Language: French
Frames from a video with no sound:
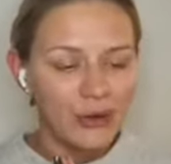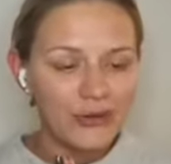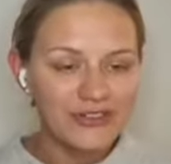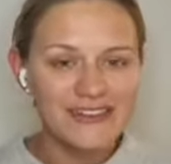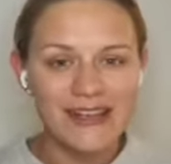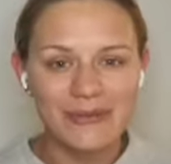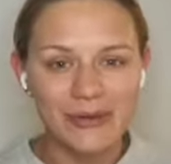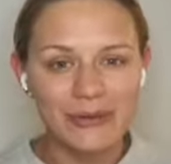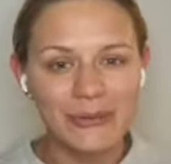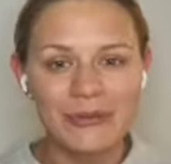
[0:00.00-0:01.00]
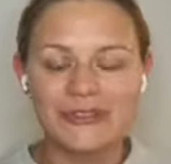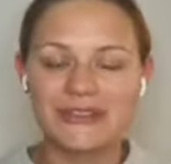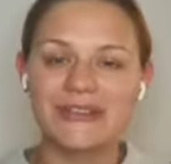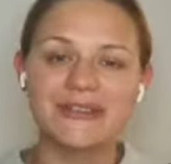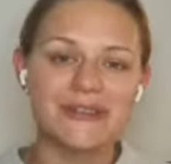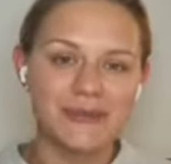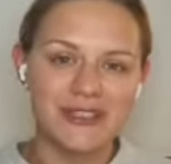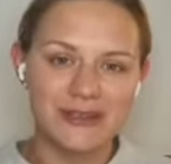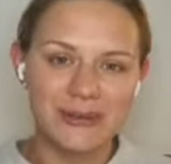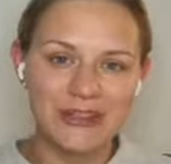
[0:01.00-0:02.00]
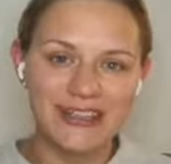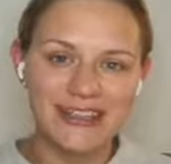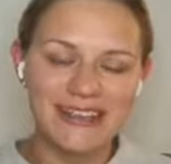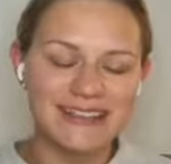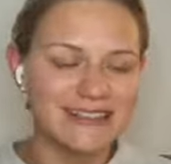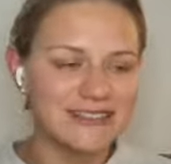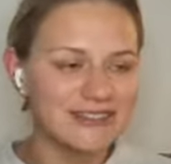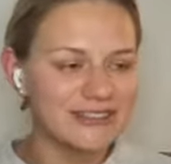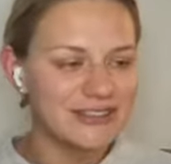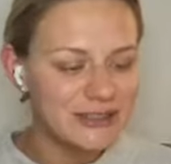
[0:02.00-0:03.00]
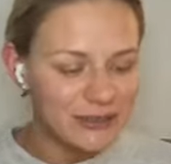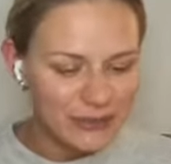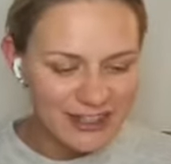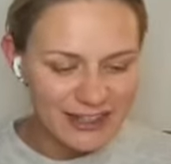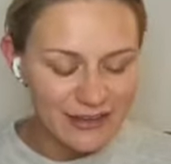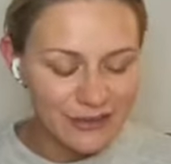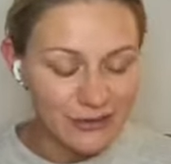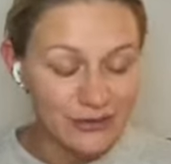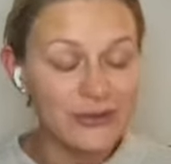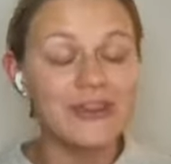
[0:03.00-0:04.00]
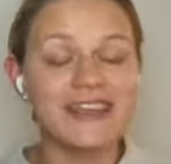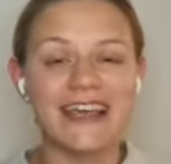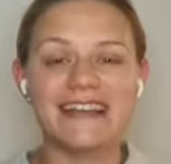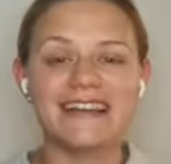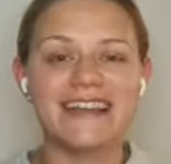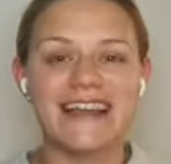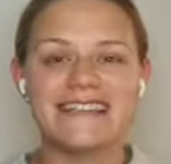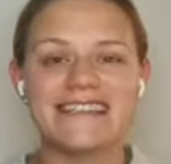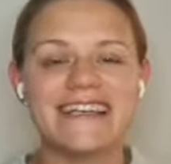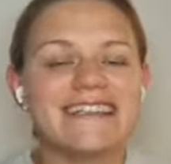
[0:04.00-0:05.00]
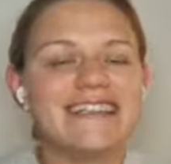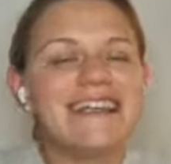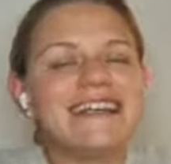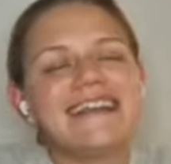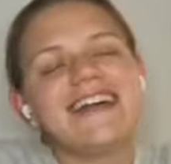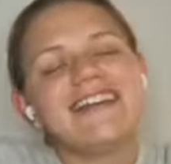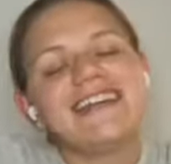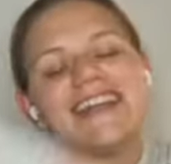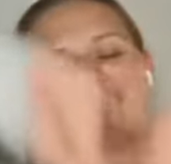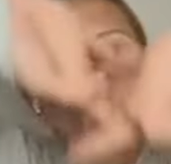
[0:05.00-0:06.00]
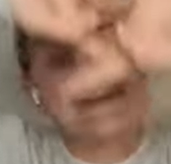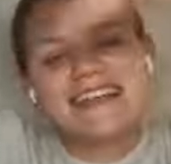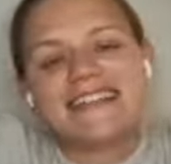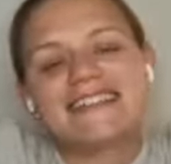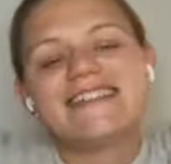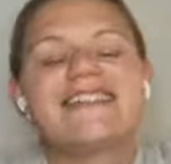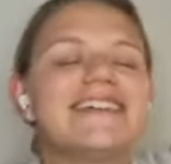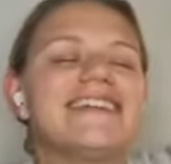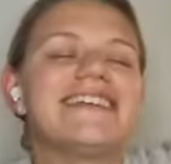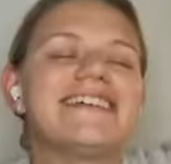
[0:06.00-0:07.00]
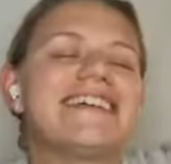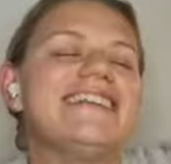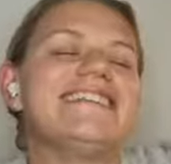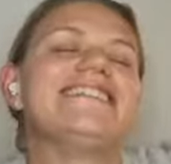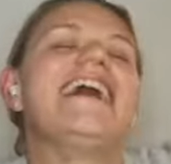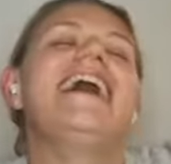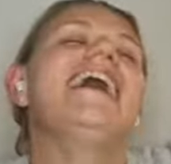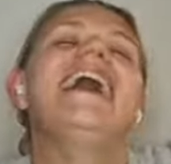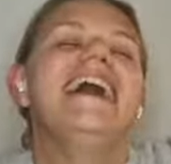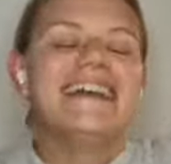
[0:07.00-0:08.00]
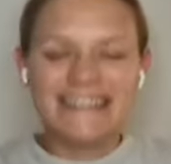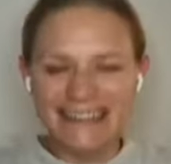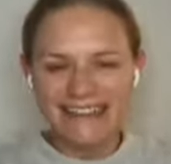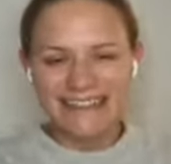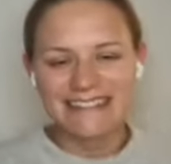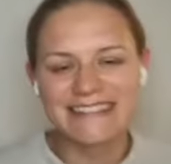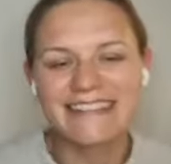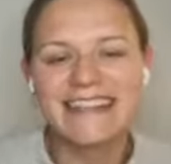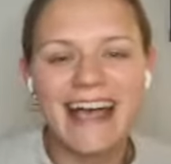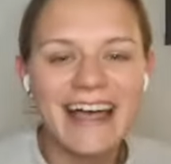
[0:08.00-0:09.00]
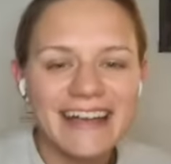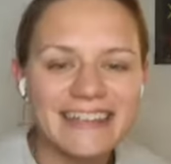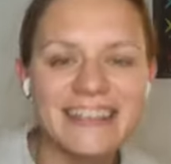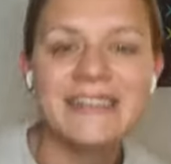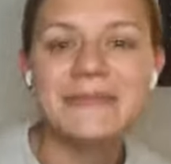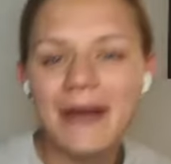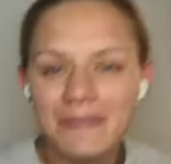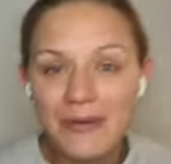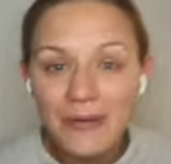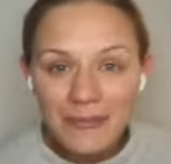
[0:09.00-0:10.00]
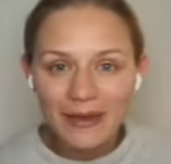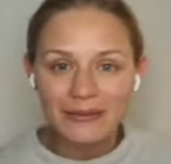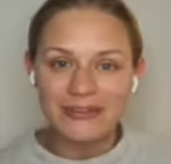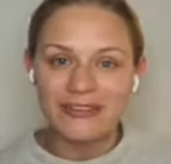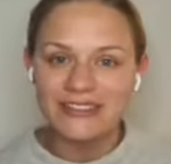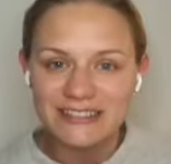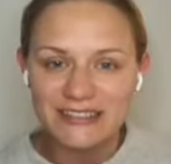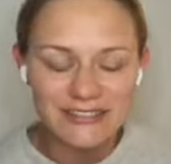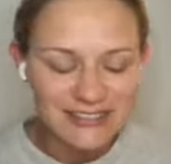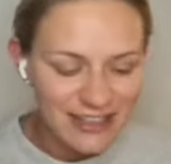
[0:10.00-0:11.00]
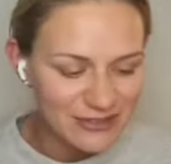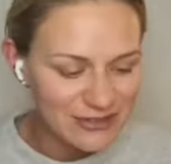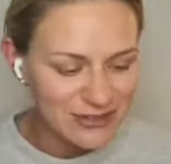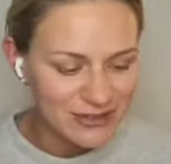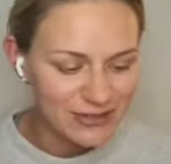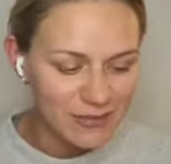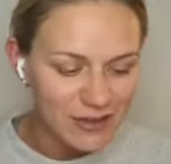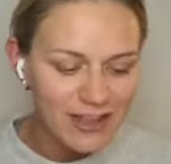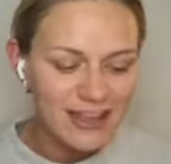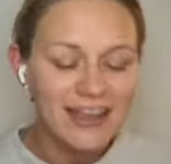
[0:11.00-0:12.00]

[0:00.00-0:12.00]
officiellement, donc pour ceux qui ont vu mes stories de ce week euh, de ce week-end, yes, j'ai terminé la mise à jour de Redesign. Donc ça, je suis pas peu mécontente. Je vous avoue, je suis vraiment